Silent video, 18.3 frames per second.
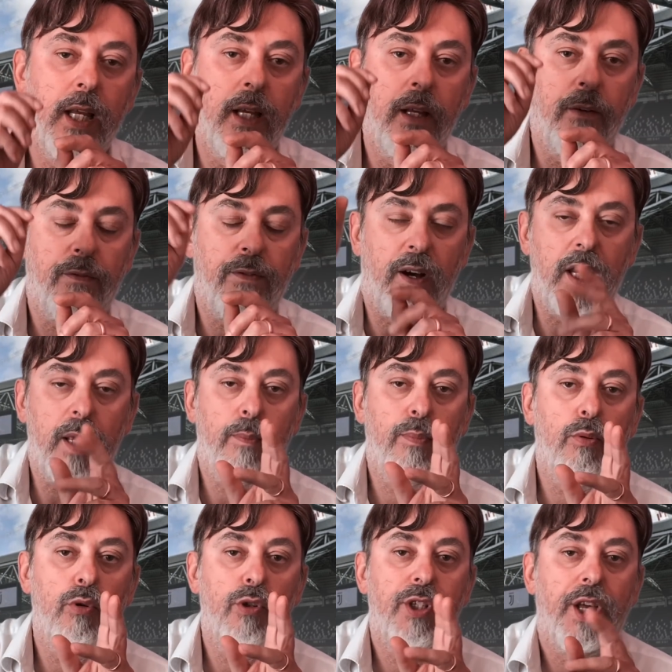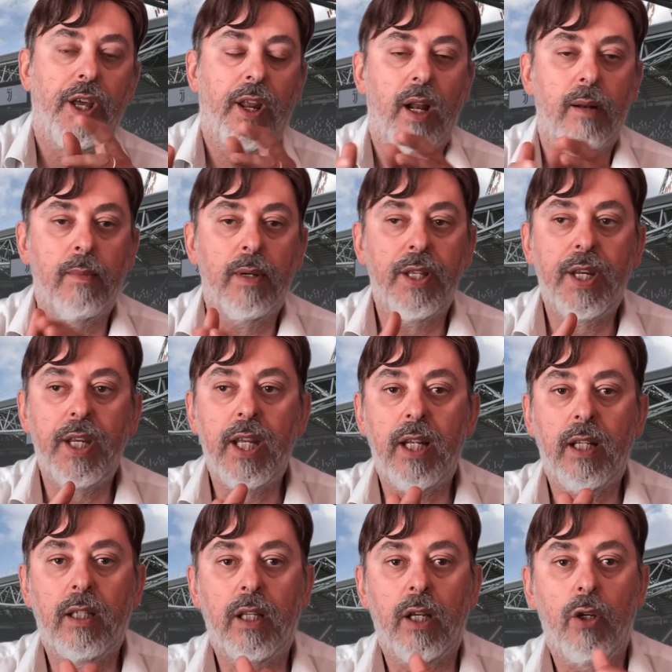fa le pulce al Real
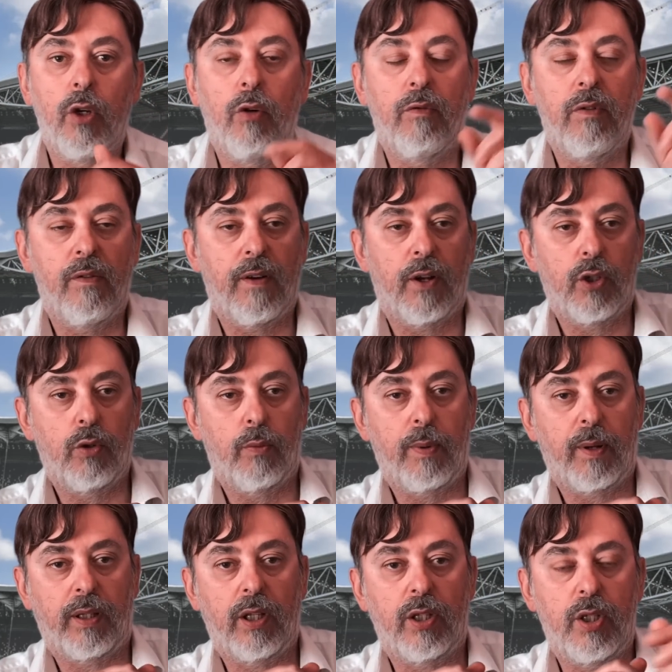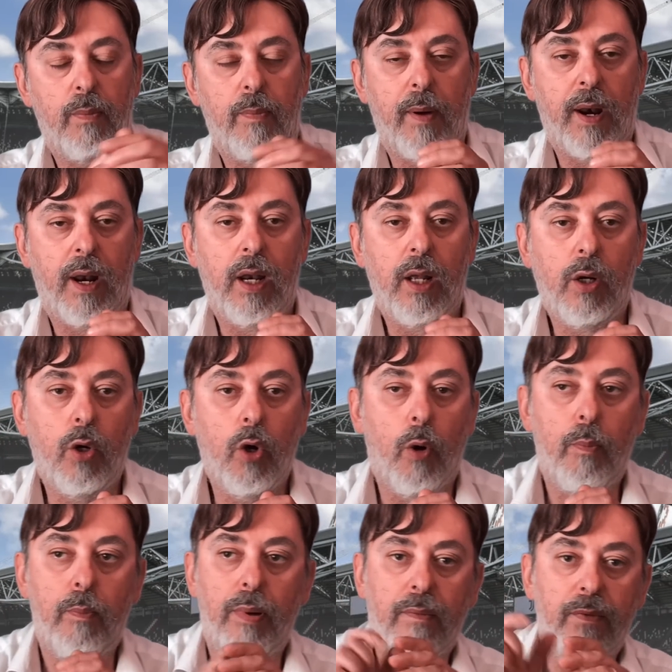Madrid, non vi faccio partecipare alle
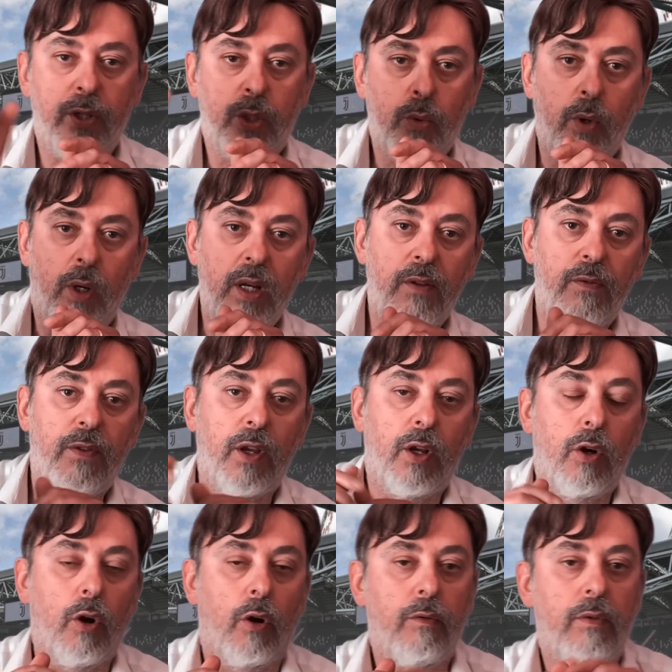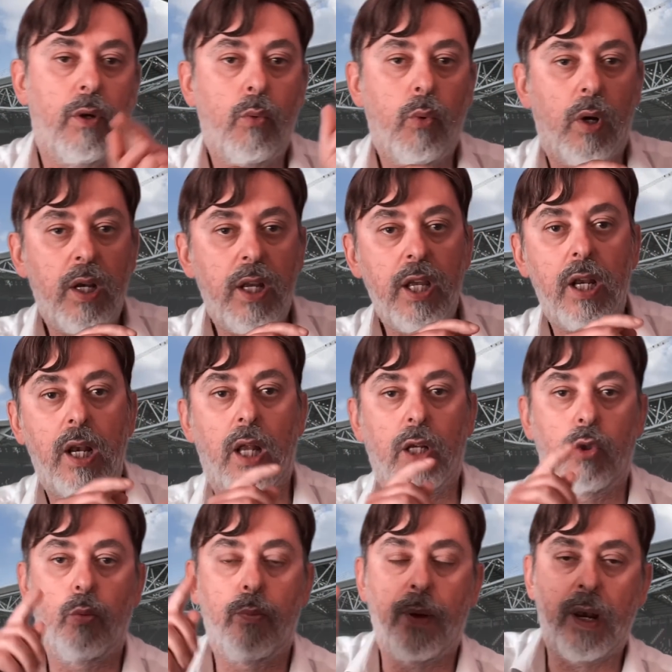coppe, vi squalifico, vi qua lì, la
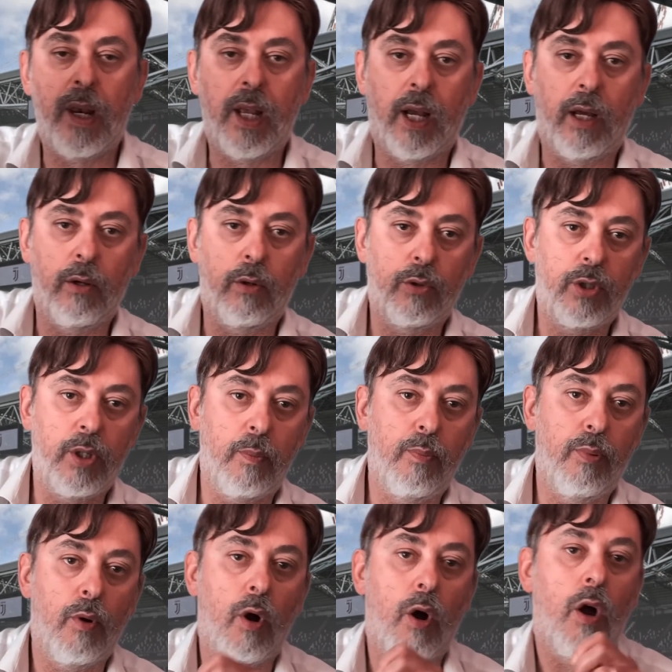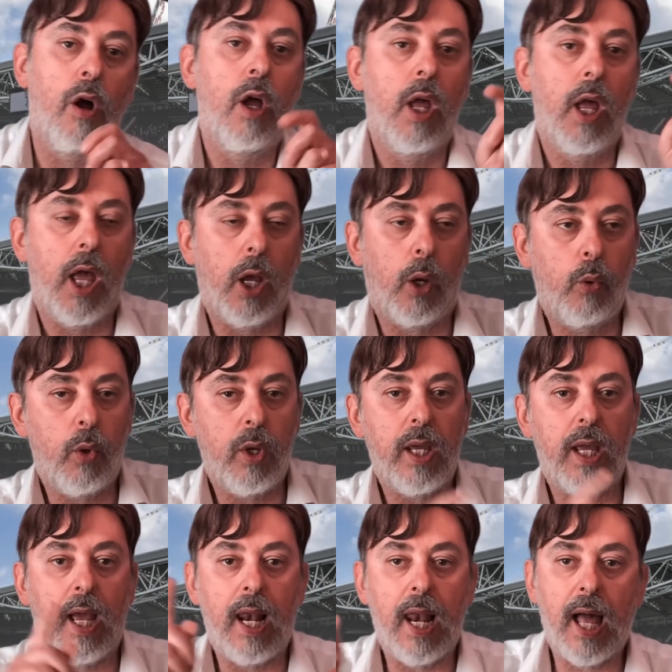Superlega non si può, è
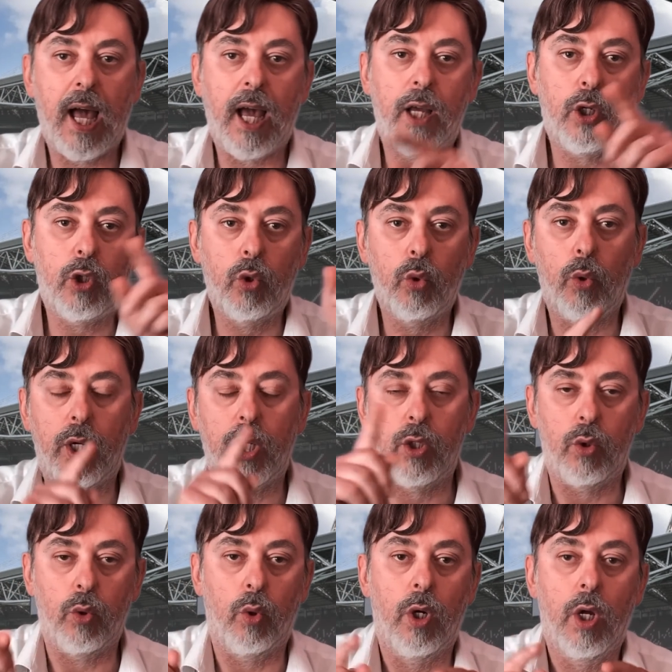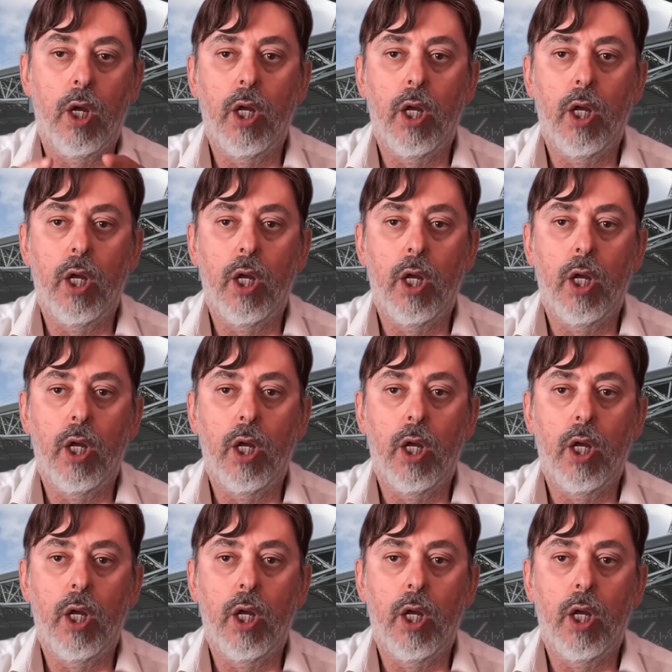qui, è là, è su e giù.